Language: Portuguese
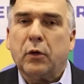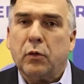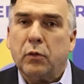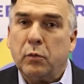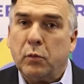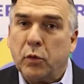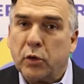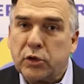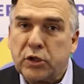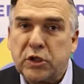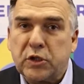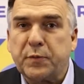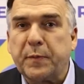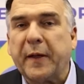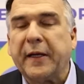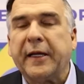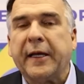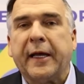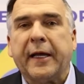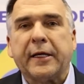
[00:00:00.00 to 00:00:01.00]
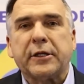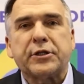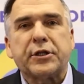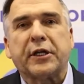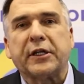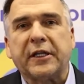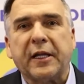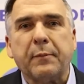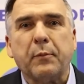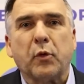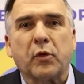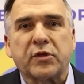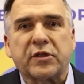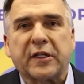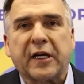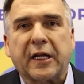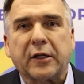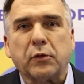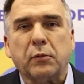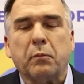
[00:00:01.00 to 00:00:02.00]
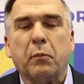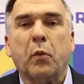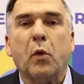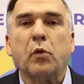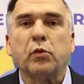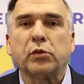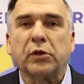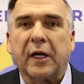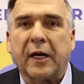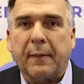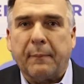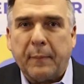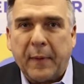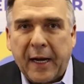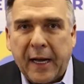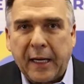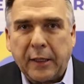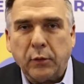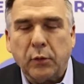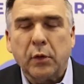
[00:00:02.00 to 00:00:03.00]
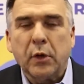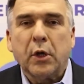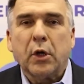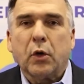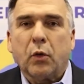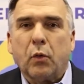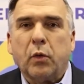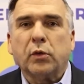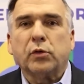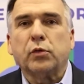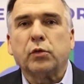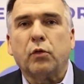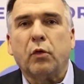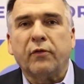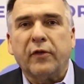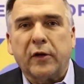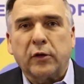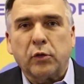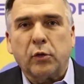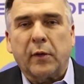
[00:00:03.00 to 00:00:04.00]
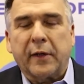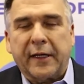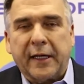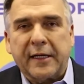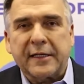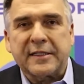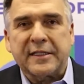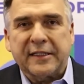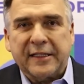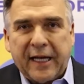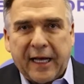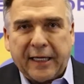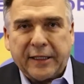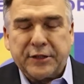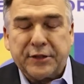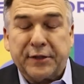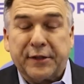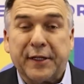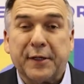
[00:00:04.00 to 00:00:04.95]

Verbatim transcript: um moço experiente que tem mostrado um bom trabalho quando governou aquela cidade.